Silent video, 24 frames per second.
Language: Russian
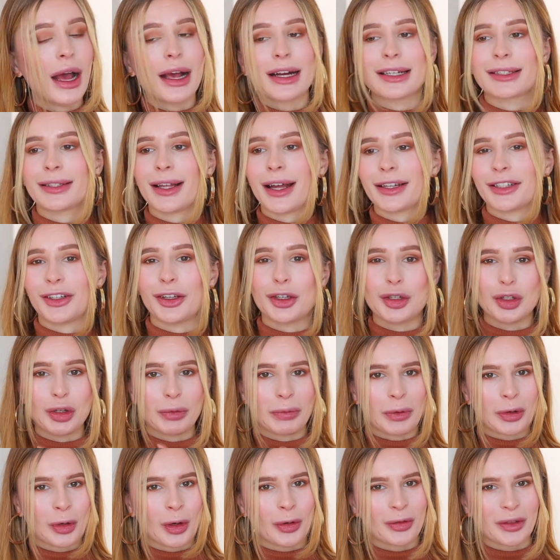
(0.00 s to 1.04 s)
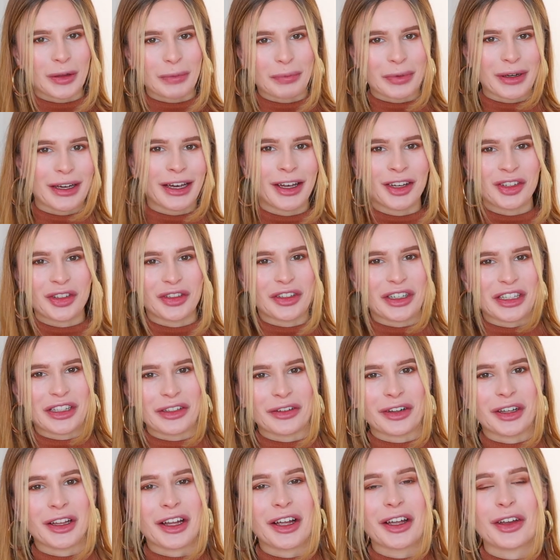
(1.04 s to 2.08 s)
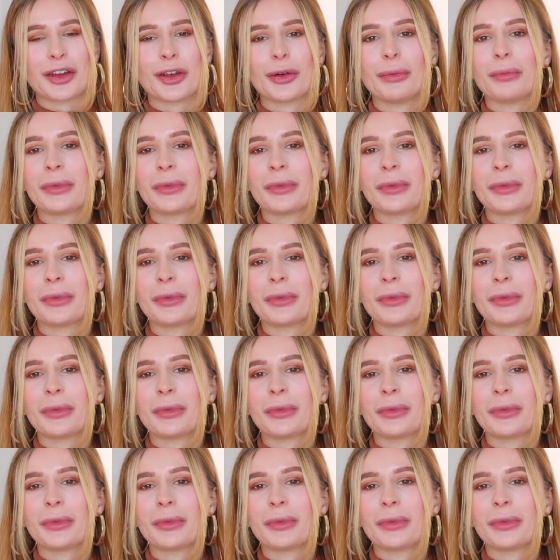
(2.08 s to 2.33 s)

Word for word: Кстати, насчет упаковки пока еще не разрыла ее.